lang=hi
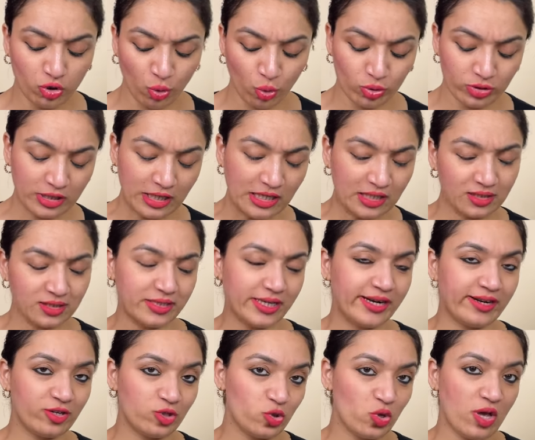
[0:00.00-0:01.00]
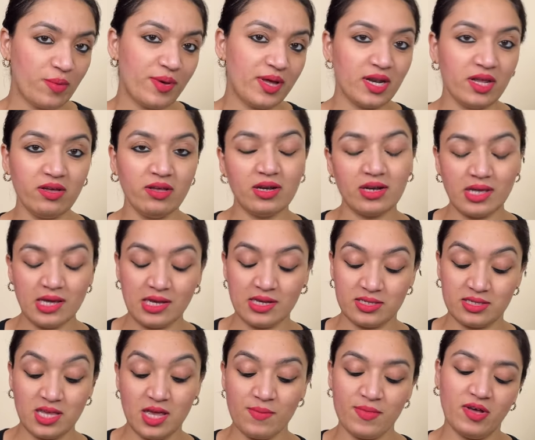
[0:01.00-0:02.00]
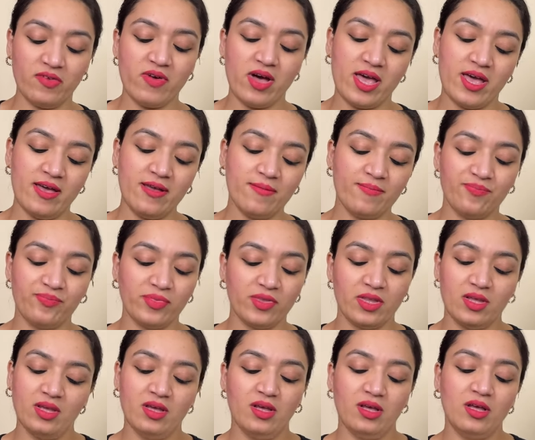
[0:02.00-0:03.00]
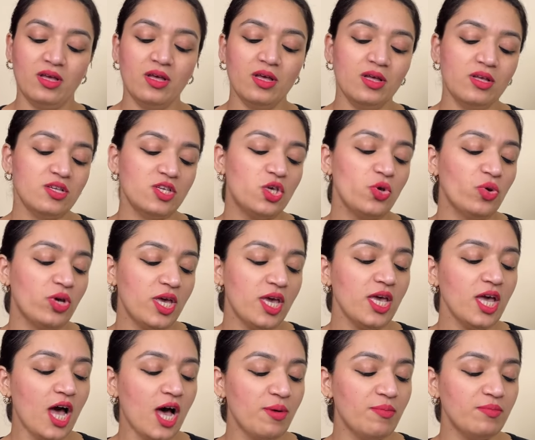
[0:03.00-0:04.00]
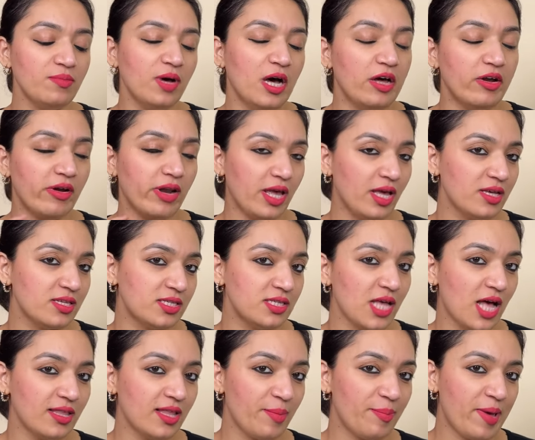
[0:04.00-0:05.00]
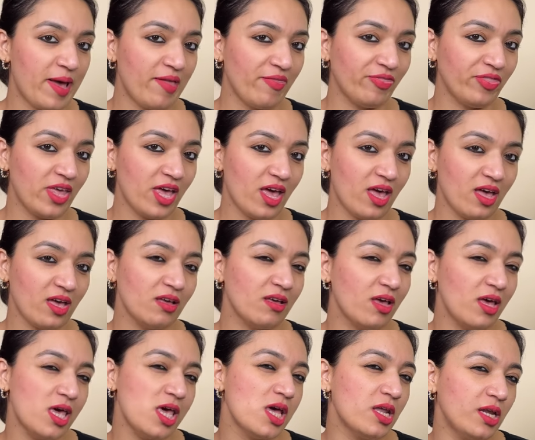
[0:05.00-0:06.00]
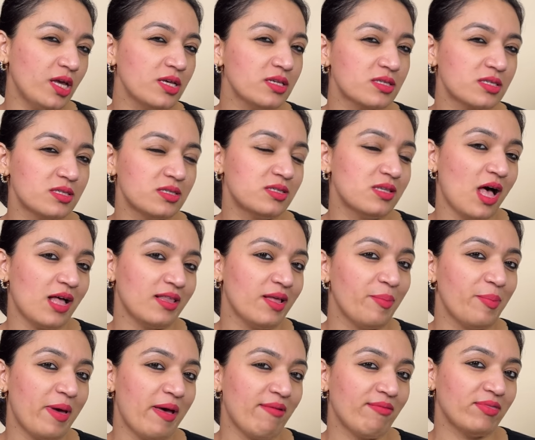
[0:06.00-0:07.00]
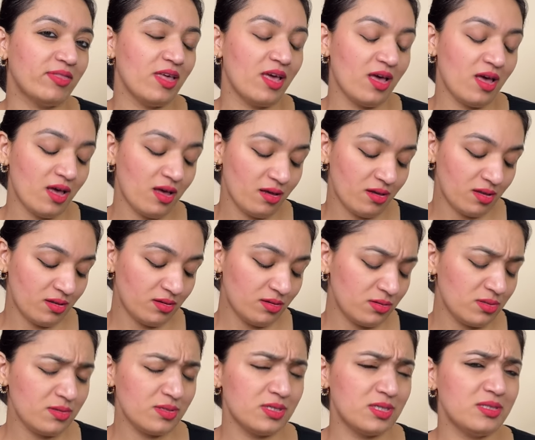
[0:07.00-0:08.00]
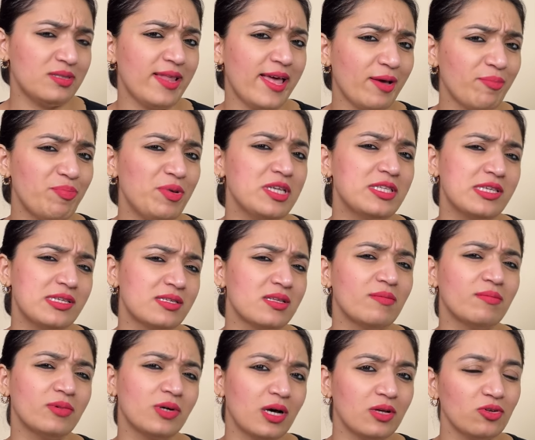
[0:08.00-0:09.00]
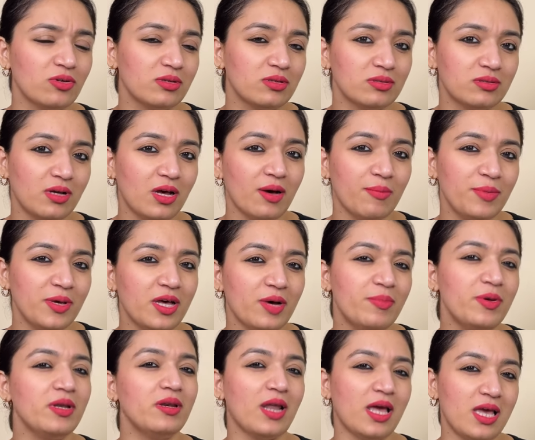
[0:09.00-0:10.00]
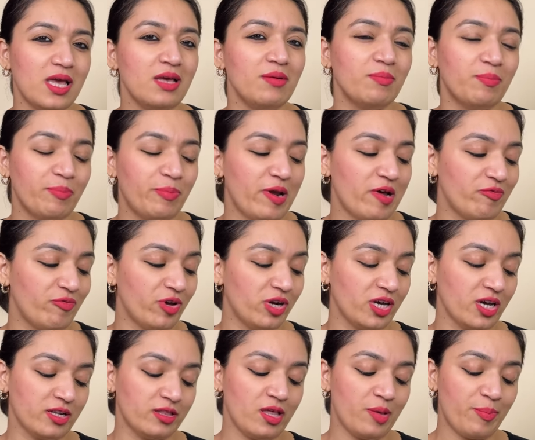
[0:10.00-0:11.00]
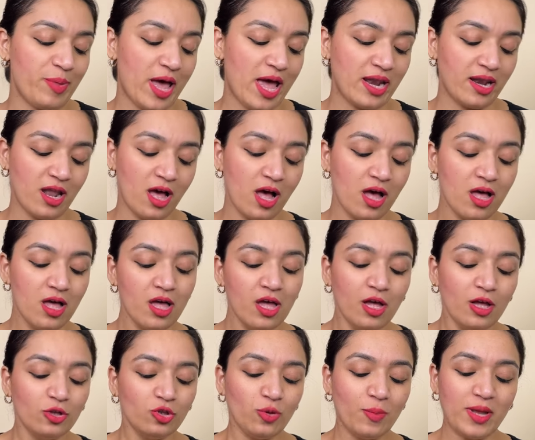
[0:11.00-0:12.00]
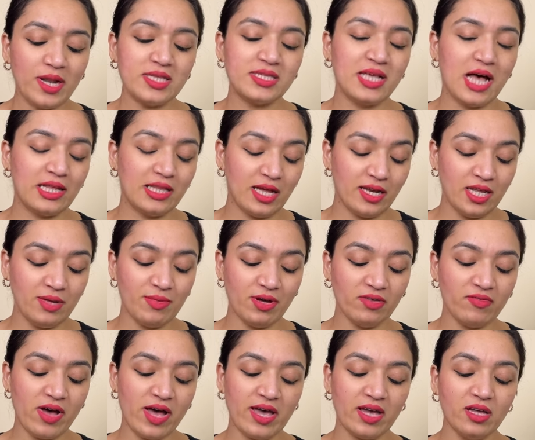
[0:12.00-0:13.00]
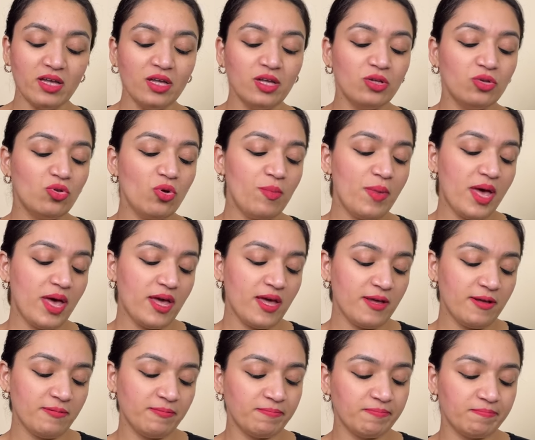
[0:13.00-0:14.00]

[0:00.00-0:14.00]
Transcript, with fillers: दो तीन सेट जो है मैंने रिंग्स के मंगवाए हैं क्योंकि हम रिंग्स ज़्यादा पहनते हैं इयर ज़्यादा पहनते हैं नेक पीसेस हम कभी कभी नहीं प्रेफर करते पहनना तो मैंने ज़्यादा नहीं मंगवाए तो मैं